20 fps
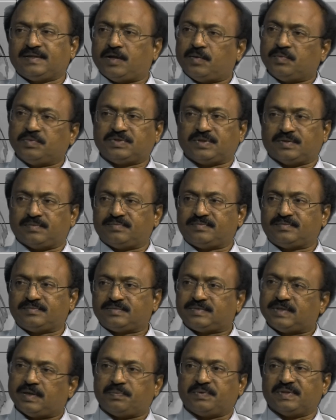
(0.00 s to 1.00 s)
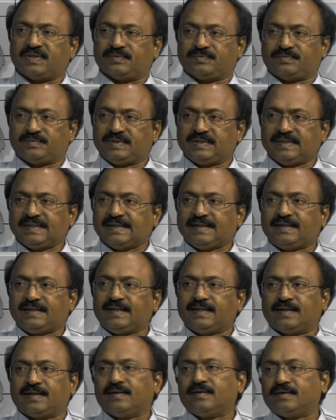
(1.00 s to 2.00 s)
నమ్ముతాం తప్పదు ఎందుకంటే
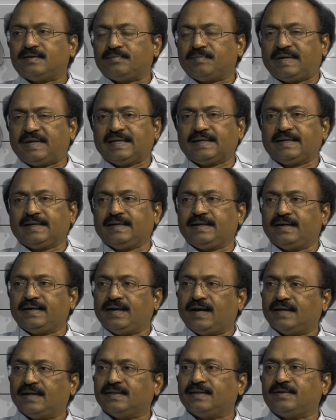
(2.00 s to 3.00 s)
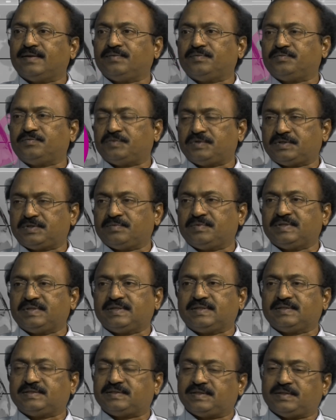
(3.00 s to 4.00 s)
మనకి ఆధారం
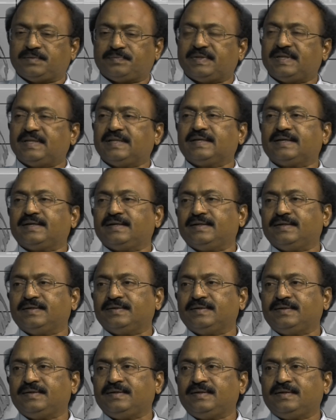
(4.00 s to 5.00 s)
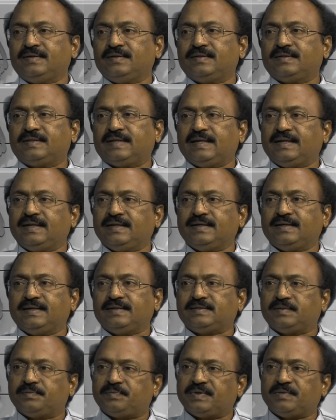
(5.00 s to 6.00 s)
మొట్టమొదట చిన్నపిల్లలకి తల్లి
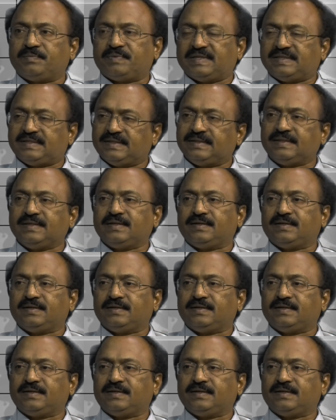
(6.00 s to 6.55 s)
చెప్పిన ప్రతిదీ